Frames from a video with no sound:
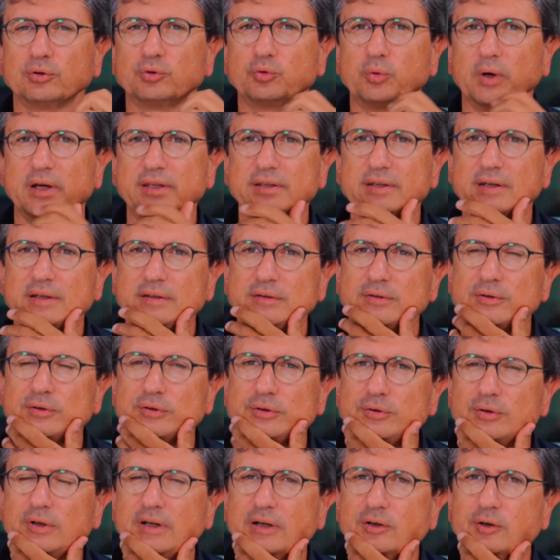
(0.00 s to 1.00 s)

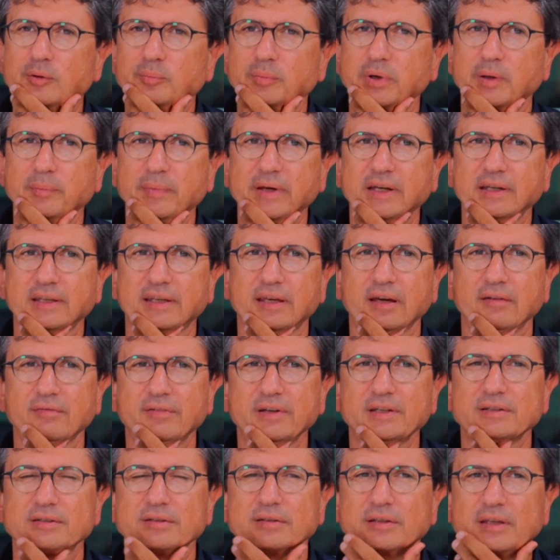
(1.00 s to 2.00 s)
doyenne de l'école primaire qui
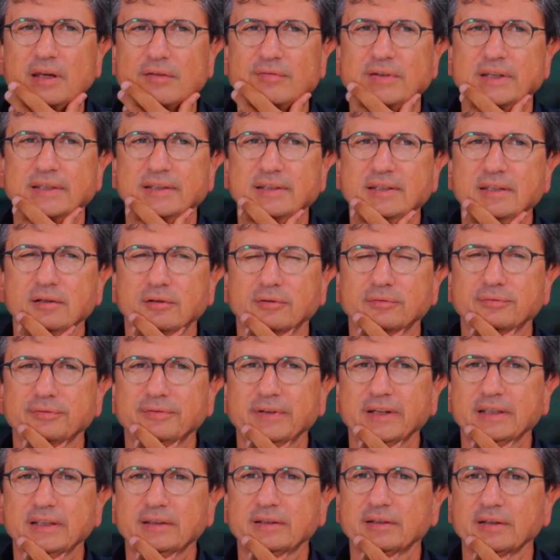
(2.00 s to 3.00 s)
avait, qui avait dit, en
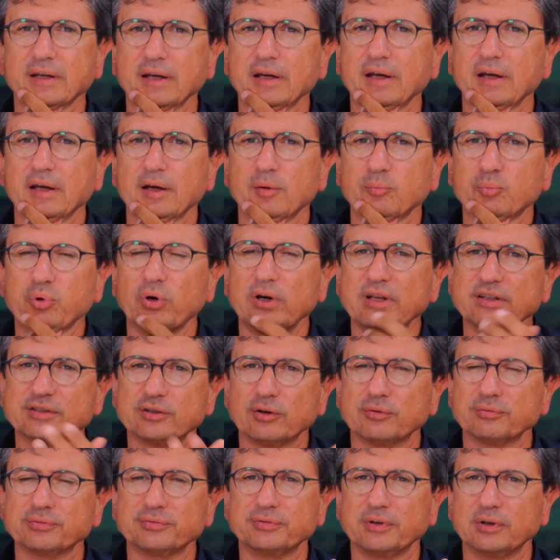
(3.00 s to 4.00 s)
fait, pour
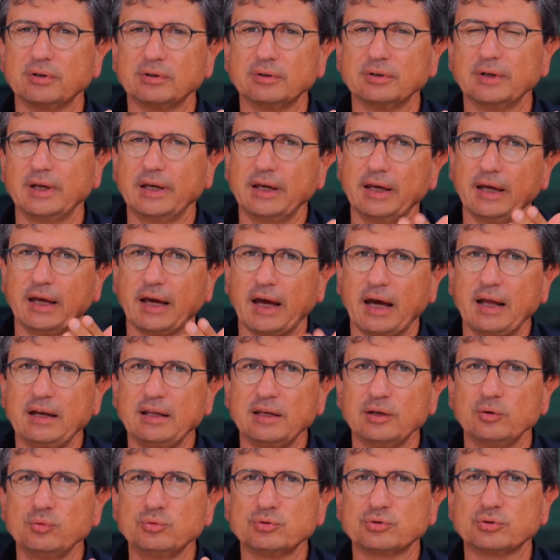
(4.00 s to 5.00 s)
les enfants,
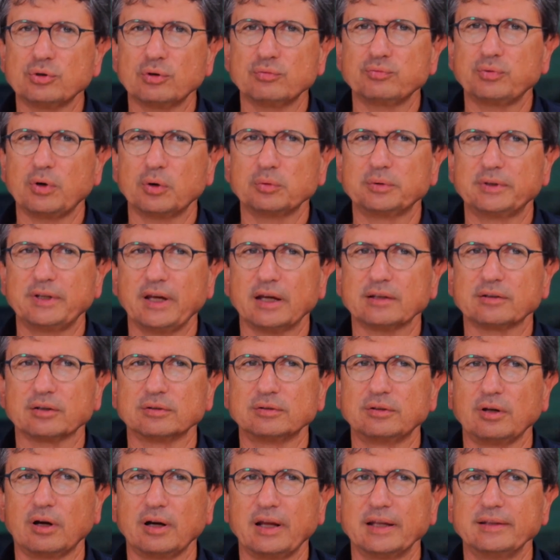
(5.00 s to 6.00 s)
aller une seule fois au
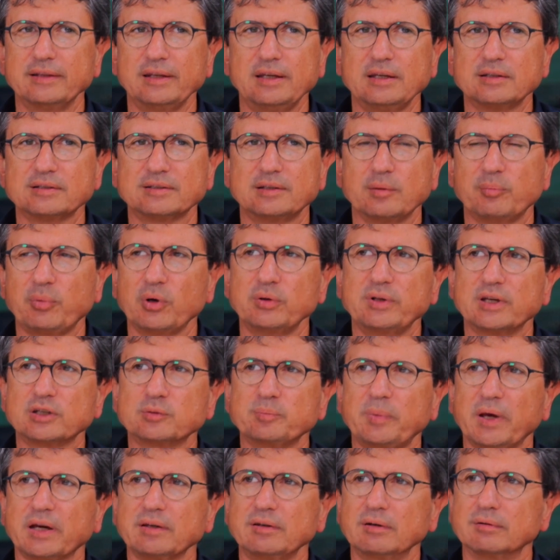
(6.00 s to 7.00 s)
théâtre dans l'année, ce n'est pas une
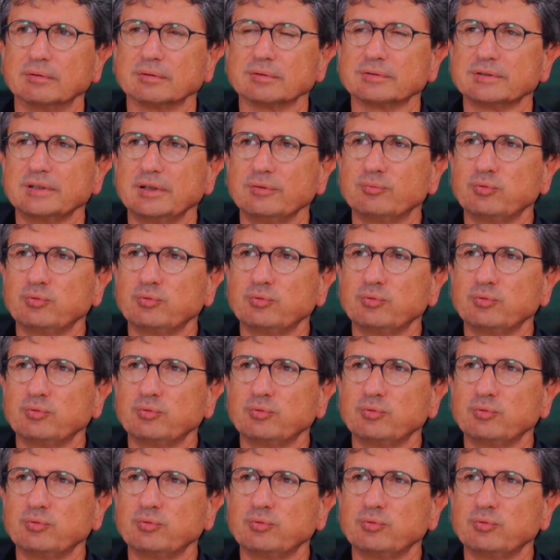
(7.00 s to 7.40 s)
expérience.